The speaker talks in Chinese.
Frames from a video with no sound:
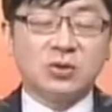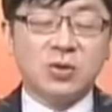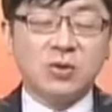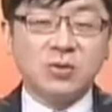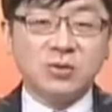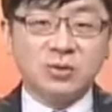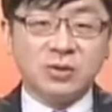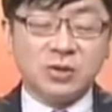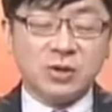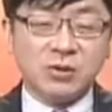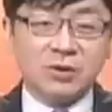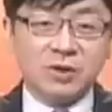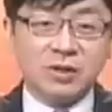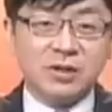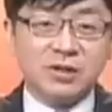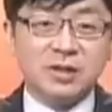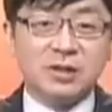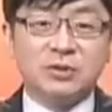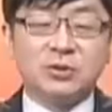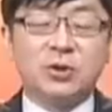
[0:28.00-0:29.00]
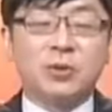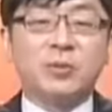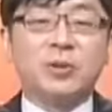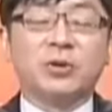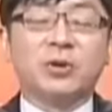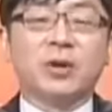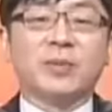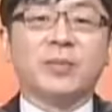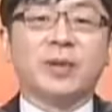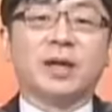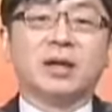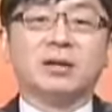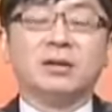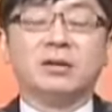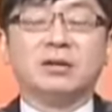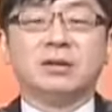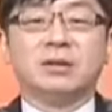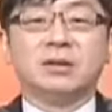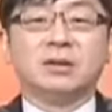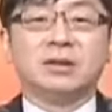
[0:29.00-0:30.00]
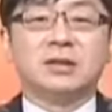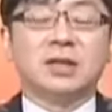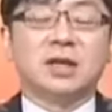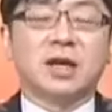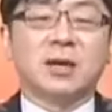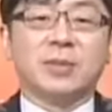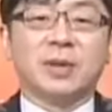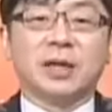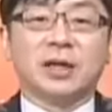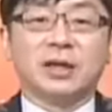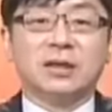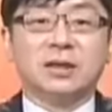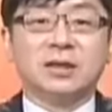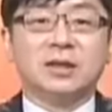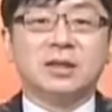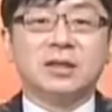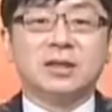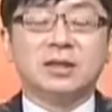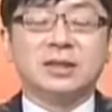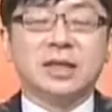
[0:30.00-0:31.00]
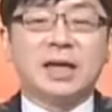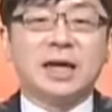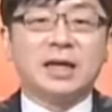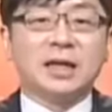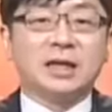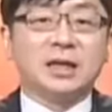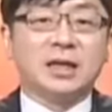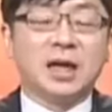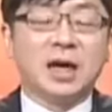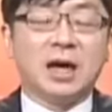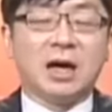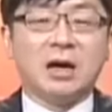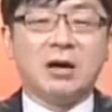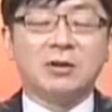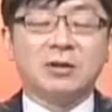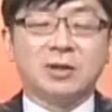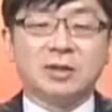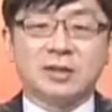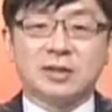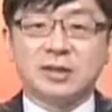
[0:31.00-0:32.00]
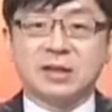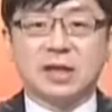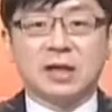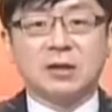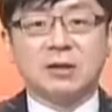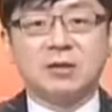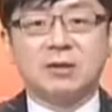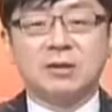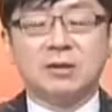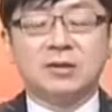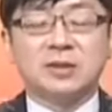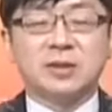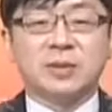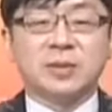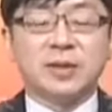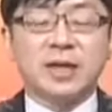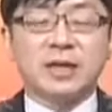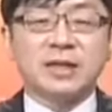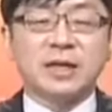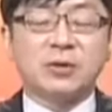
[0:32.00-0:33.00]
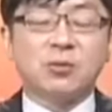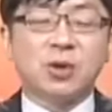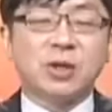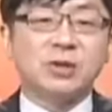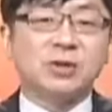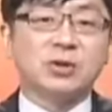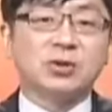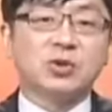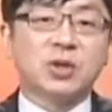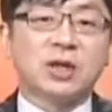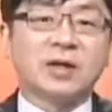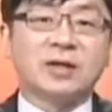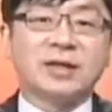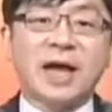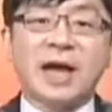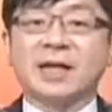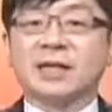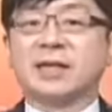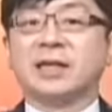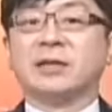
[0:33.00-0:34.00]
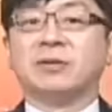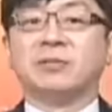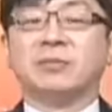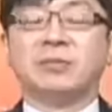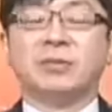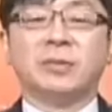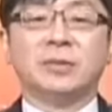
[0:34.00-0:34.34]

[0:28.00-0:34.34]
中秋二日都没有乱跑，在干嘛？家里好好的思考，怎么样让观众赚到大钱？